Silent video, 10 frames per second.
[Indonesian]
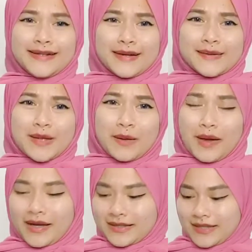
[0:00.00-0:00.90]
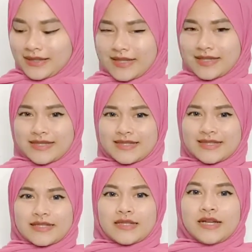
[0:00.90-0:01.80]
aku suka banget ini tas
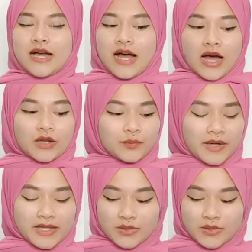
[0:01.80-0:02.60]
aku tuh paling suka